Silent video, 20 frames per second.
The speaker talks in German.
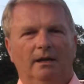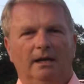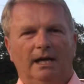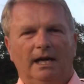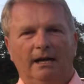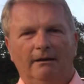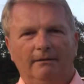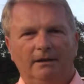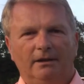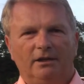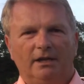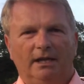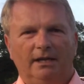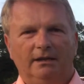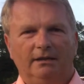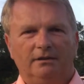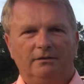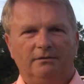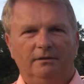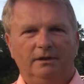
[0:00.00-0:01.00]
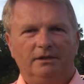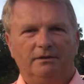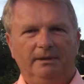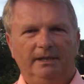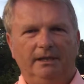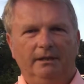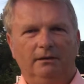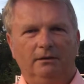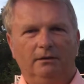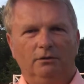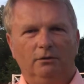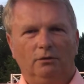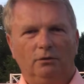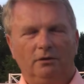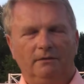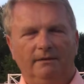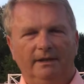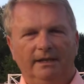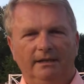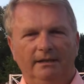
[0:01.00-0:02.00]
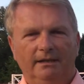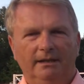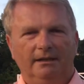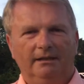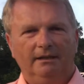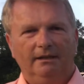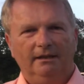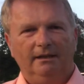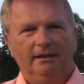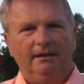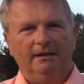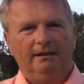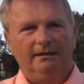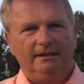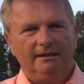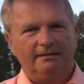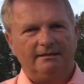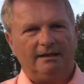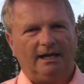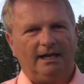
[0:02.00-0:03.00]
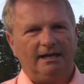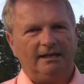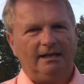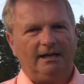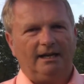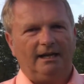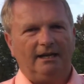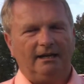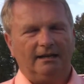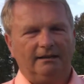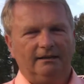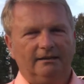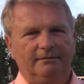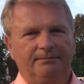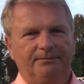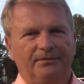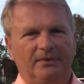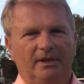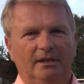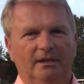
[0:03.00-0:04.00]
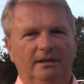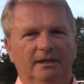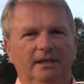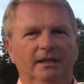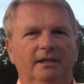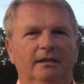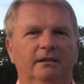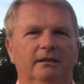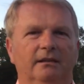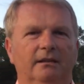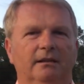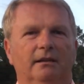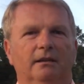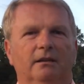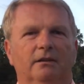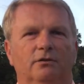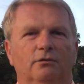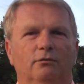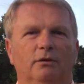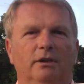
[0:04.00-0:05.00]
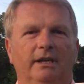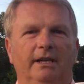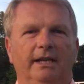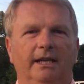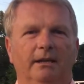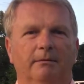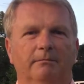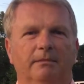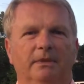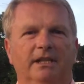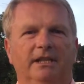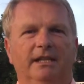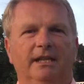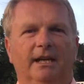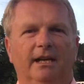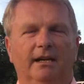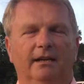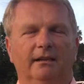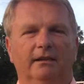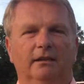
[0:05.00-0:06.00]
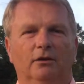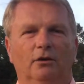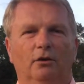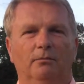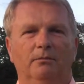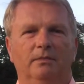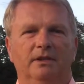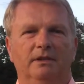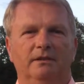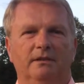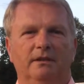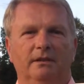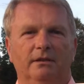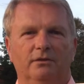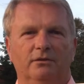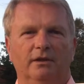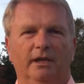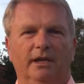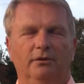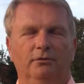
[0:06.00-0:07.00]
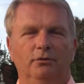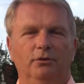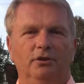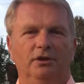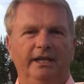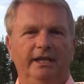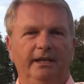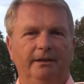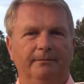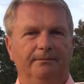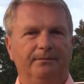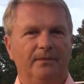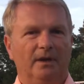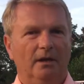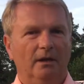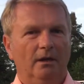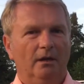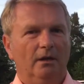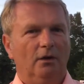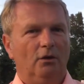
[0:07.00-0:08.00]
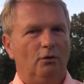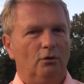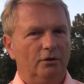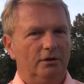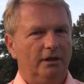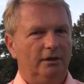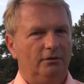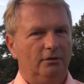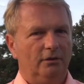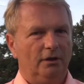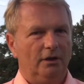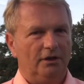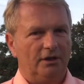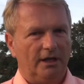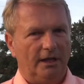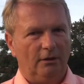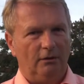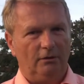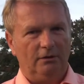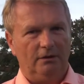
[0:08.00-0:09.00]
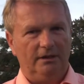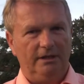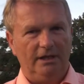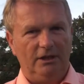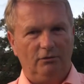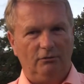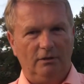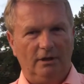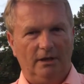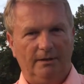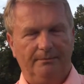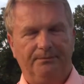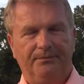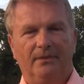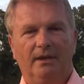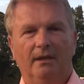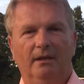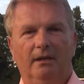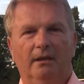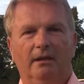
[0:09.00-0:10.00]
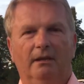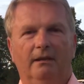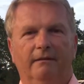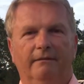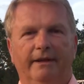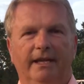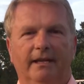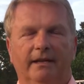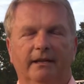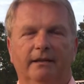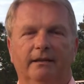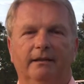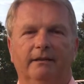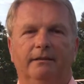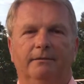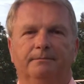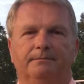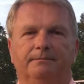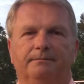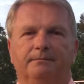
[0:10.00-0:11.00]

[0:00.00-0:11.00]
Aber ich halte es für zwingend notwendig, diese Anlage, die zugegeben in die Jahre gekommen ist, zu ertüchtigen und natürlich auch nicht nur während